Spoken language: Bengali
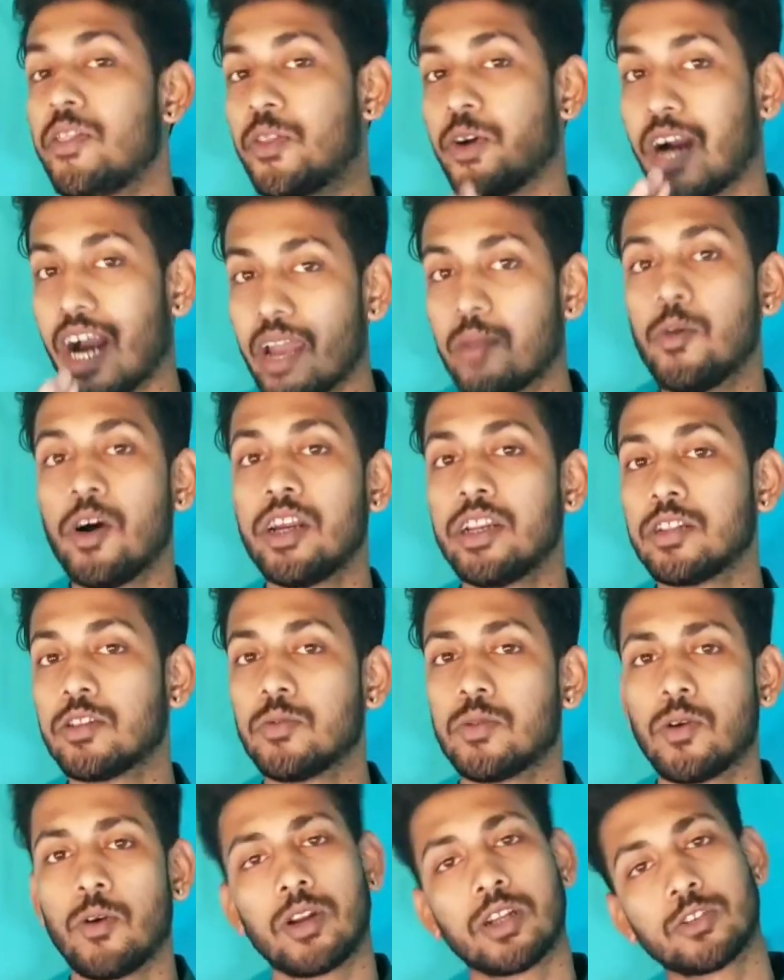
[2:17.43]
তো কার্বোহাইড্রেট
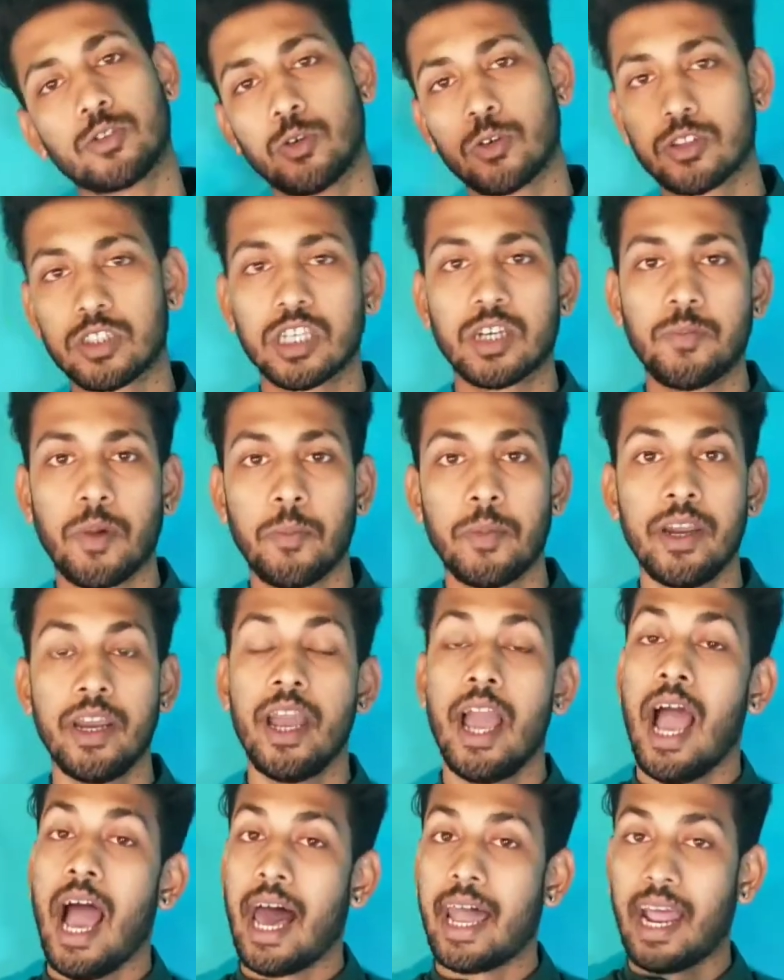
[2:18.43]
তোমরা অনেক সোর্স থেকে পাবে
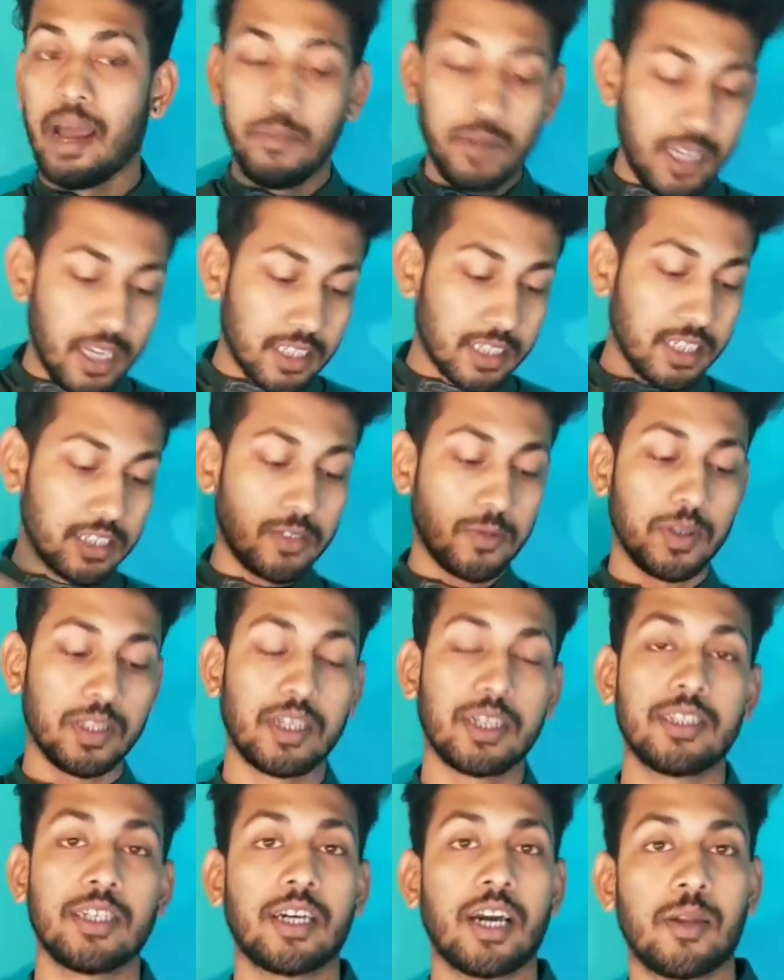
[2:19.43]
আর আমি আজকে
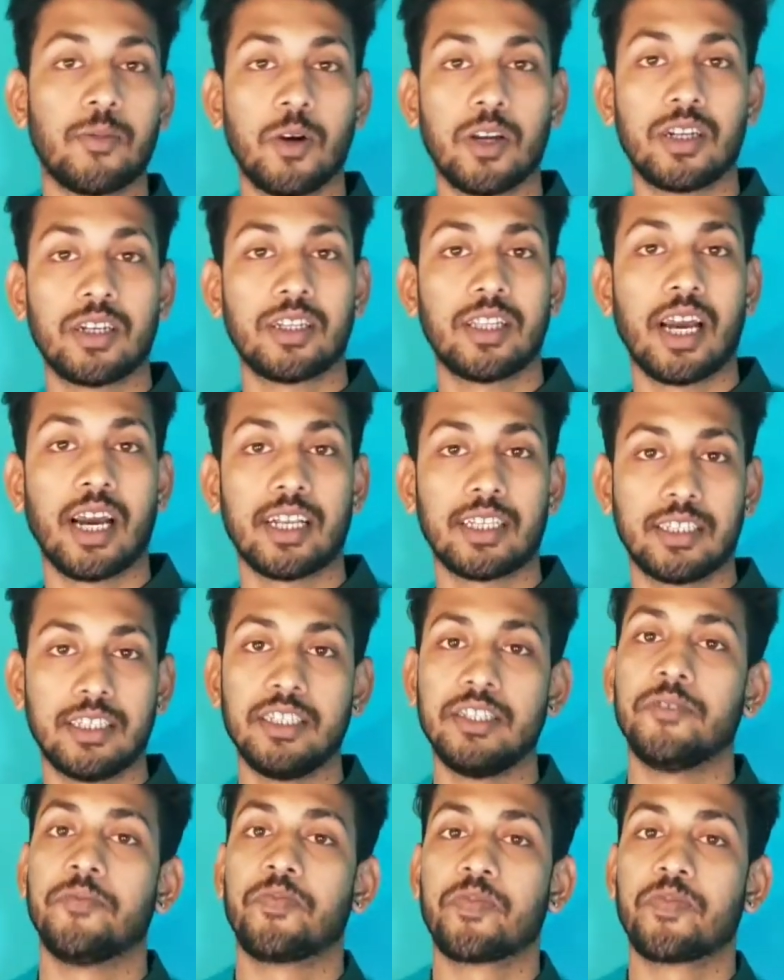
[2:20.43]
তোমাদেরকে যে কার্বোহাইড্রেট দেখাচ্ছি